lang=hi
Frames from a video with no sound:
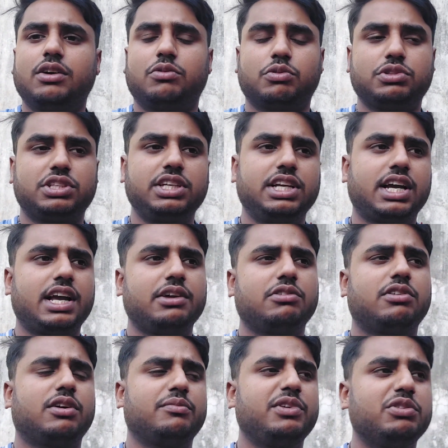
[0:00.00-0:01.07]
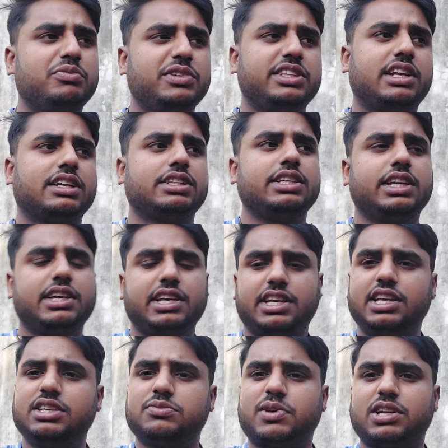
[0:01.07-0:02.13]
वो तीन गाय को हमें उम्मीद लगती है कि
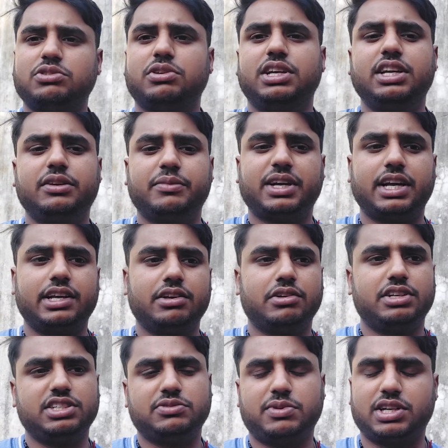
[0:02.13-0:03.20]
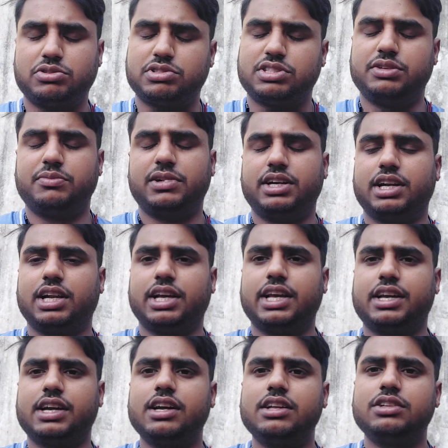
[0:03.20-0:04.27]
इस बार जो हीट में आएगी और इस बार जो सीमेंट
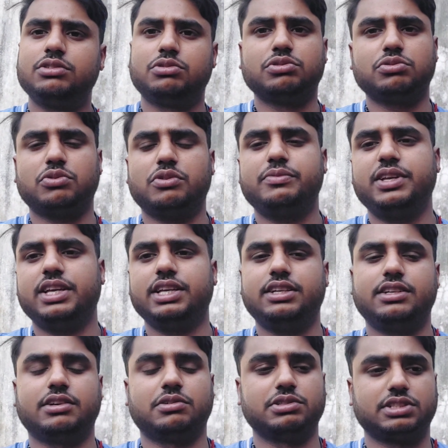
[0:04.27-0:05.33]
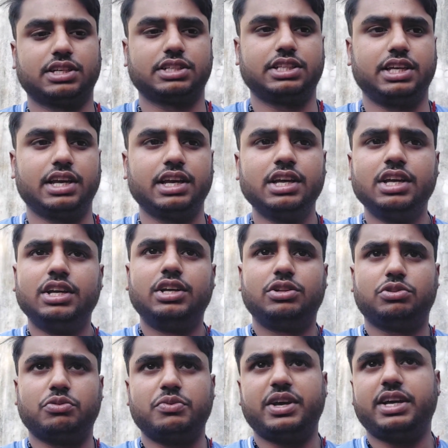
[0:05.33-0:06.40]
लगेगा तो वो भी हीट हो सकती है
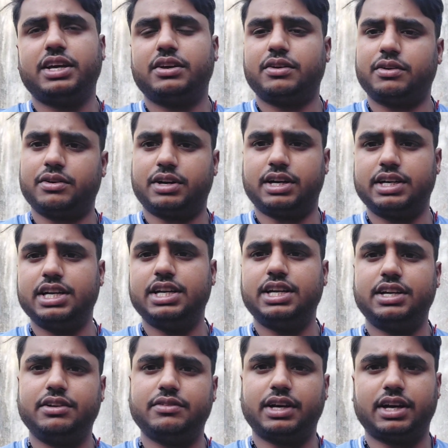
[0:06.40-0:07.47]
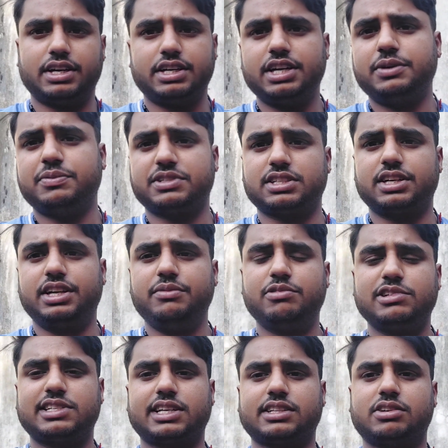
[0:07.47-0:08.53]
तो मैं हंड्रेड एंड हंड्रेड परसेंट नहीं
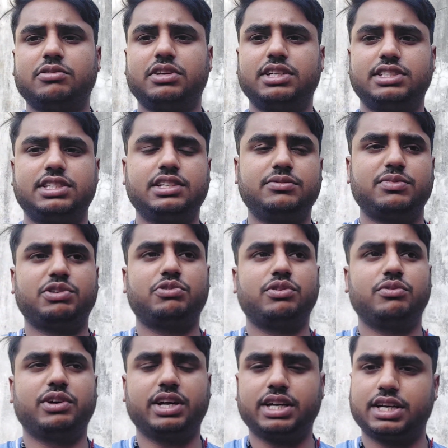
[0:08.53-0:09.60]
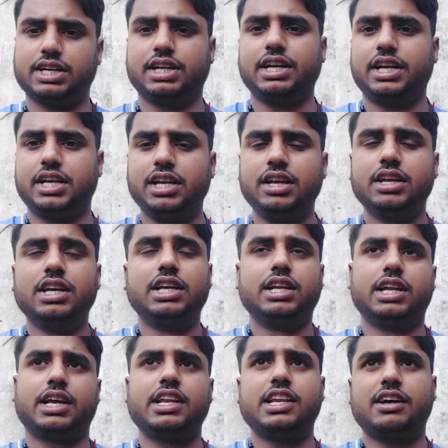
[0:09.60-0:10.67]
बोल सकता हूँ कि इस चीज़ में वो वर्क करेगी
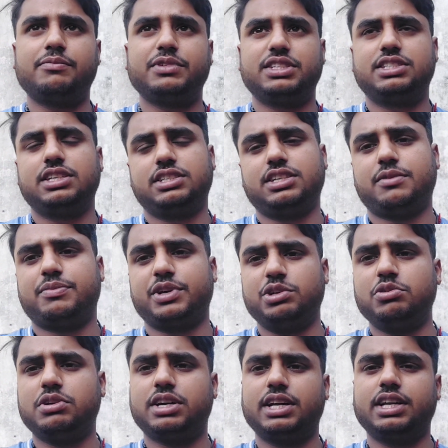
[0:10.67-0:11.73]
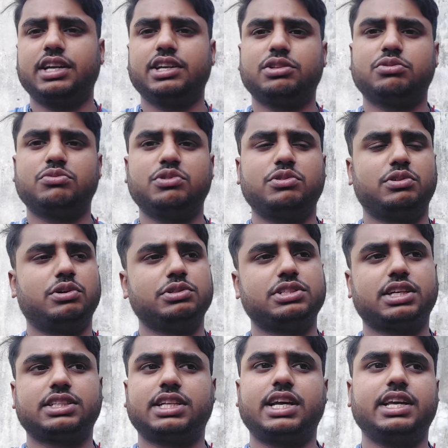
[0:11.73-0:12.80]
लेकिन आप इस चीज़ का प्रयोग करेंगे तो वो हो
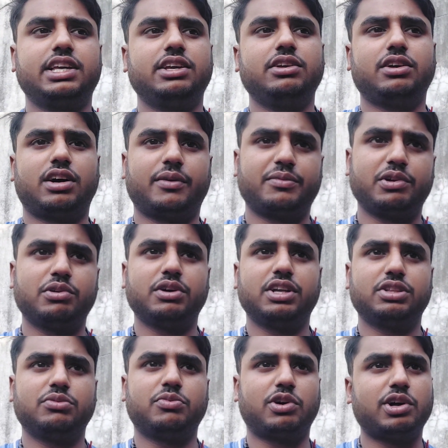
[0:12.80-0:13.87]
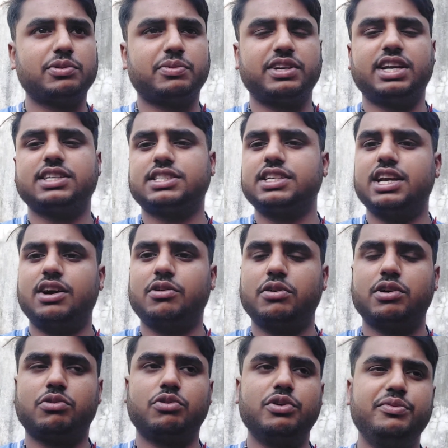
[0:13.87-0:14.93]
सकता है कि आप लोगों ने तो बहुत प्रयास किया
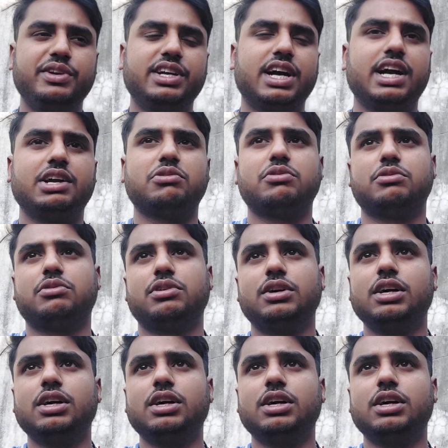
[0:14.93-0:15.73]
होगा कोई भी गाय को